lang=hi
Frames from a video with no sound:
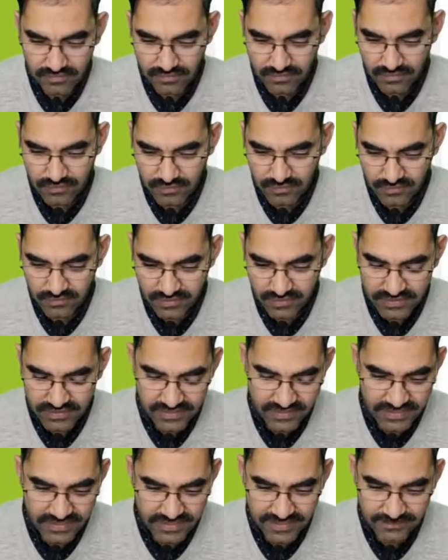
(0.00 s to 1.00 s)
और
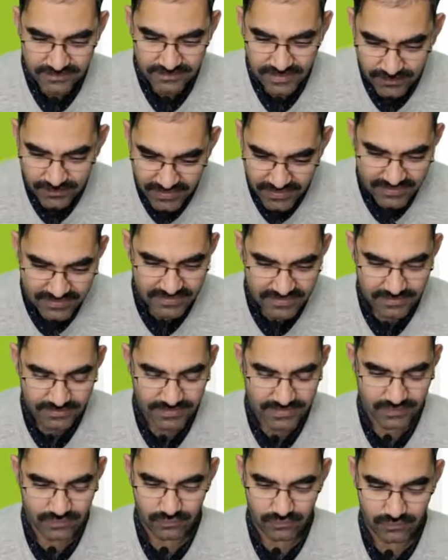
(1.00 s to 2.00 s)
इसके अब आप आंसर
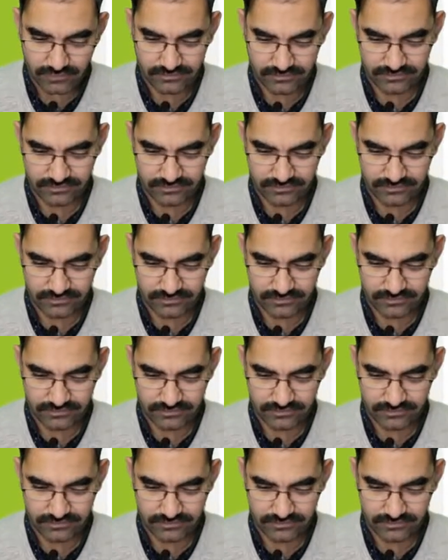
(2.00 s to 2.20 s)
बताओ